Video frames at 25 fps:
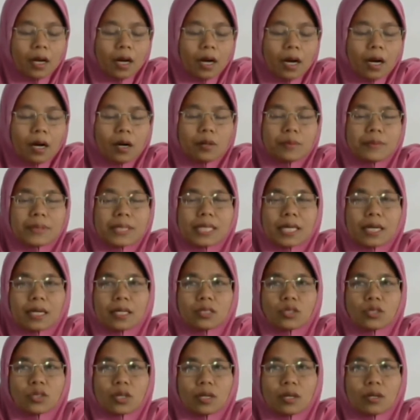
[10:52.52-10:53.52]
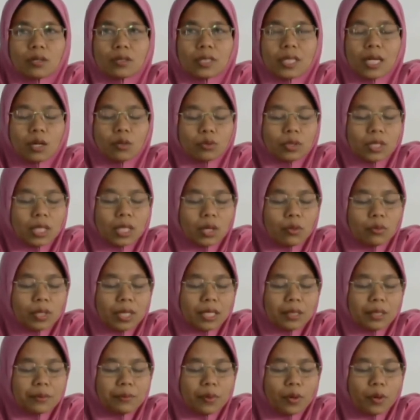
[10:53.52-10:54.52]
khamsa asyarata utawi
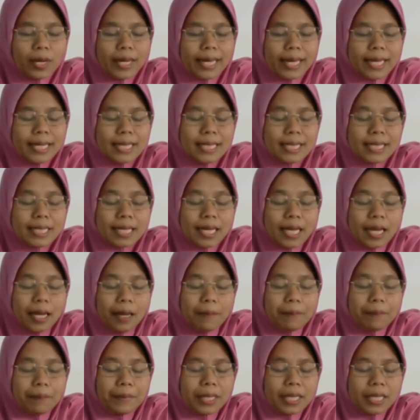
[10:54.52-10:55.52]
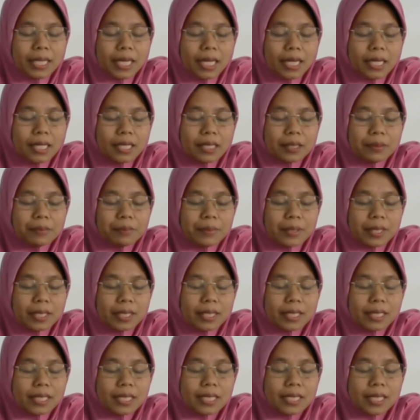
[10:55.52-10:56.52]
15 minal
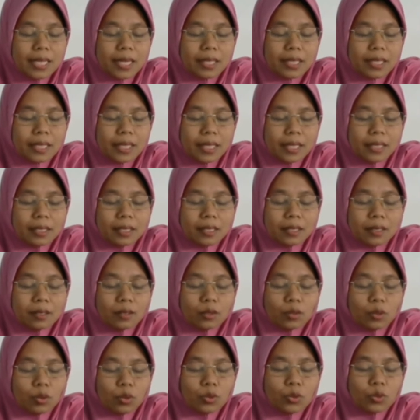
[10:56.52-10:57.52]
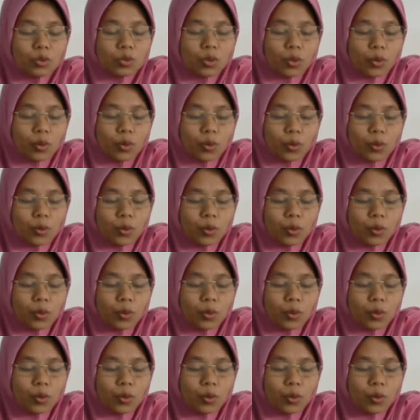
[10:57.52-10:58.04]
ibili saking unta.